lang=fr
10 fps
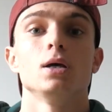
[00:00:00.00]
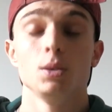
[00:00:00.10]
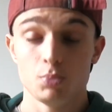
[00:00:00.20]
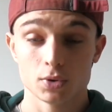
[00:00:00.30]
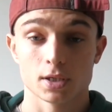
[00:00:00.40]

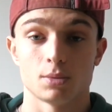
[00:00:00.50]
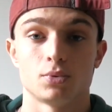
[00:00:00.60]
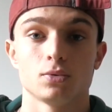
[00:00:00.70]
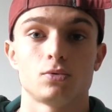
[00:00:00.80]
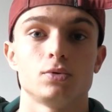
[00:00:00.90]
et pour y
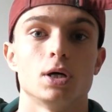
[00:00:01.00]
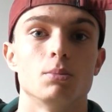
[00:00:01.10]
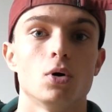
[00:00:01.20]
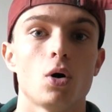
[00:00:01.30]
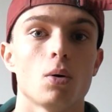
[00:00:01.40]
répondre, tout
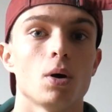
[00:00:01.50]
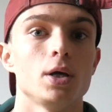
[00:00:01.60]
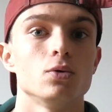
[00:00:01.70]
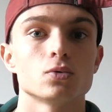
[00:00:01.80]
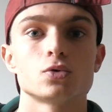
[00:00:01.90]
d'abord,
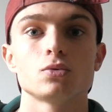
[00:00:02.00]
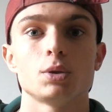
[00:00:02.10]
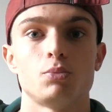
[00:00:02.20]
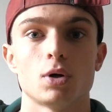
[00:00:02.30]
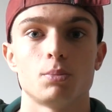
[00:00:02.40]
énonçons
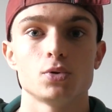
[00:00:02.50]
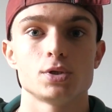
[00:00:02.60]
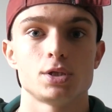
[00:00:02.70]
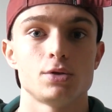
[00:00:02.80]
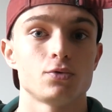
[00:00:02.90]
les points
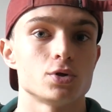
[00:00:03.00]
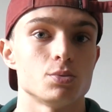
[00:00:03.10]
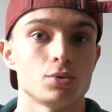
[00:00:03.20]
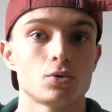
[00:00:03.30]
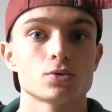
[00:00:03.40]
positifs que
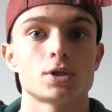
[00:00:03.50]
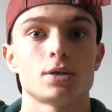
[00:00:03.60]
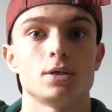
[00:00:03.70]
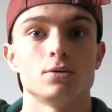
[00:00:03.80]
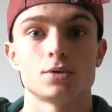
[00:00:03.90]
j'ai pu
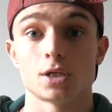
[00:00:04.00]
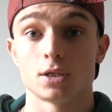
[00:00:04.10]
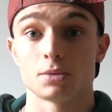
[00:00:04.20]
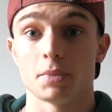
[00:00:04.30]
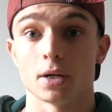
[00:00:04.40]
constater de
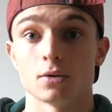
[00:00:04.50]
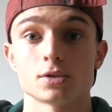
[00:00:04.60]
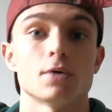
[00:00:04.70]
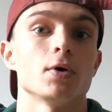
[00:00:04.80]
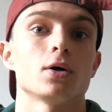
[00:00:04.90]
cette
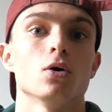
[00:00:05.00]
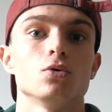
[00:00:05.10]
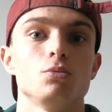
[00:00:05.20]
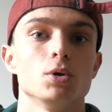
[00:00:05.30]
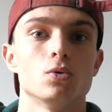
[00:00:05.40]
expérience avec
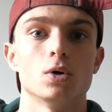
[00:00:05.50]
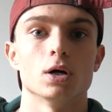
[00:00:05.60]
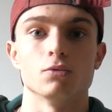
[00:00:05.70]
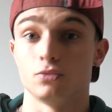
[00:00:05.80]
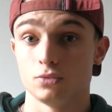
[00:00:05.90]
en numéro 1,
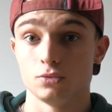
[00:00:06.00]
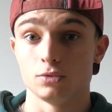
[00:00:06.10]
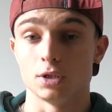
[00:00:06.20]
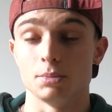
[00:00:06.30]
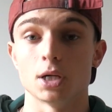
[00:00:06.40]
vous, vous
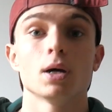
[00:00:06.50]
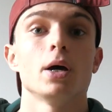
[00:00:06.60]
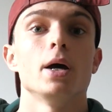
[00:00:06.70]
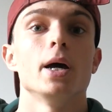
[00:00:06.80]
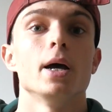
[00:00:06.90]
doutez bien,
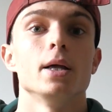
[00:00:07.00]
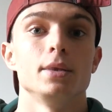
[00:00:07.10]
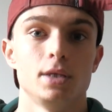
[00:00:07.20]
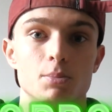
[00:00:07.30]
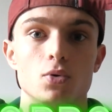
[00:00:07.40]

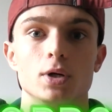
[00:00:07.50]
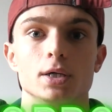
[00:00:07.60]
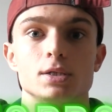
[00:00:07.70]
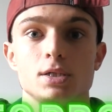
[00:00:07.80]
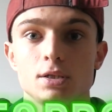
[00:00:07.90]
des
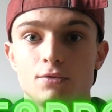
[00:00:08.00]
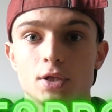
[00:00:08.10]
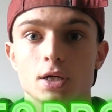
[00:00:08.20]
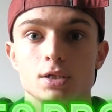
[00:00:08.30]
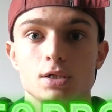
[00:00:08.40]
progrès
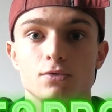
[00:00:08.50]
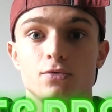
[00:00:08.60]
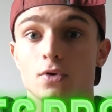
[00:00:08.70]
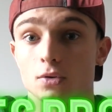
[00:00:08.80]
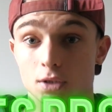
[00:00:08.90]

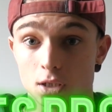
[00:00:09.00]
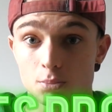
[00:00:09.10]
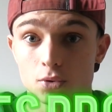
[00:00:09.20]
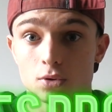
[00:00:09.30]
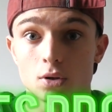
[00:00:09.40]
significatifs en très
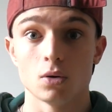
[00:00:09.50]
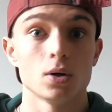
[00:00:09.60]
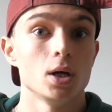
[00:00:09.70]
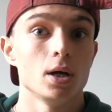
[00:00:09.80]
peu de temps